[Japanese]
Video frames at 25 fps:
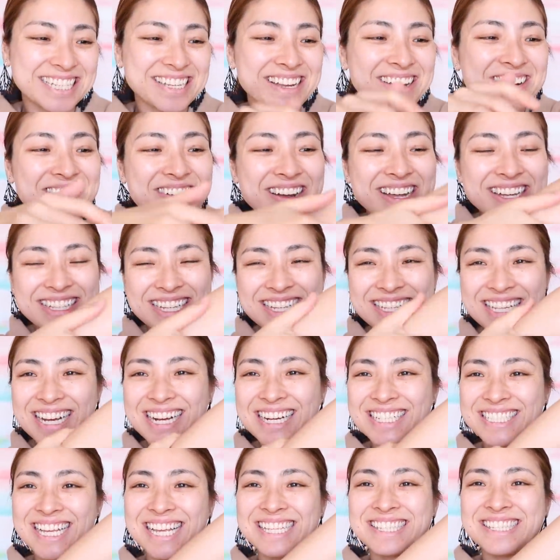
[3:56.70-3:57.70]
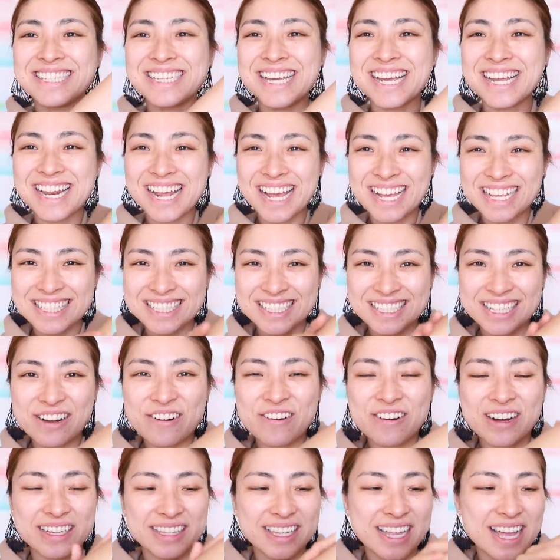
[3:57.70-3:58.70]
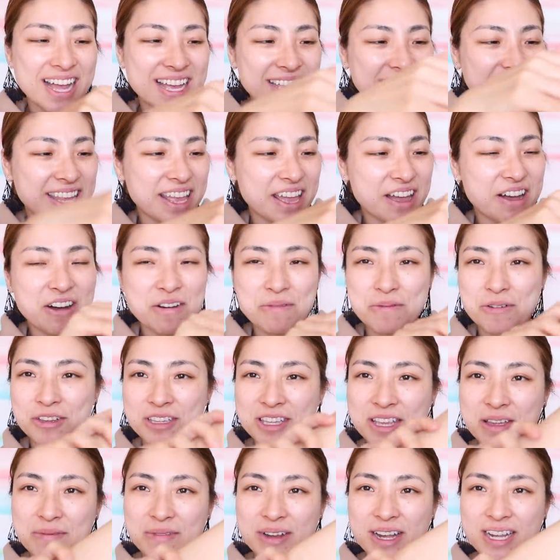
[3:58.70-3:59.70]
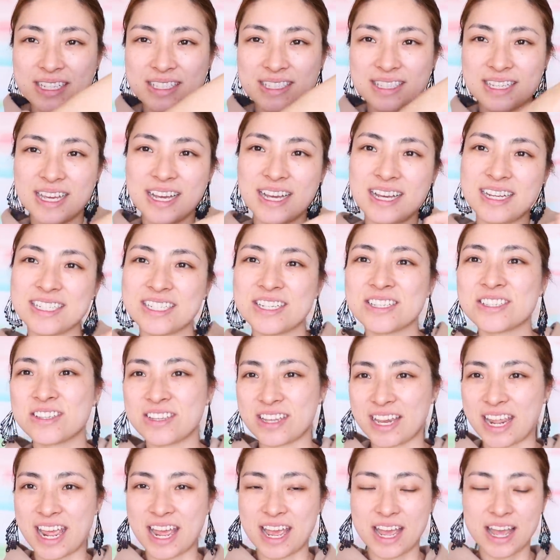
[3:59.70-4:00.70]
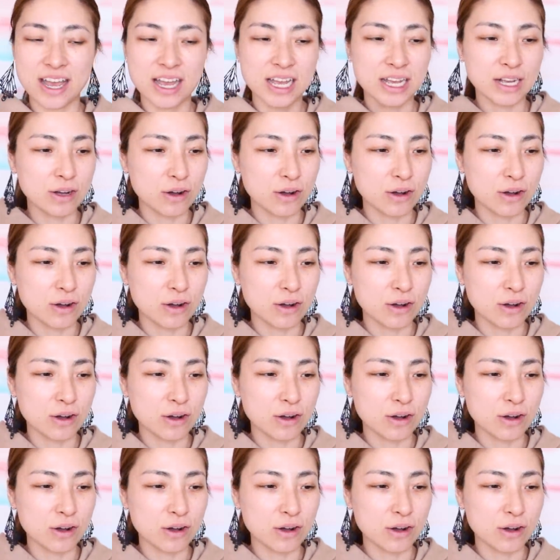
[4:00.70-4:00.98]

私はこれねなんか撮影で使おうかなって思ってますちょっとね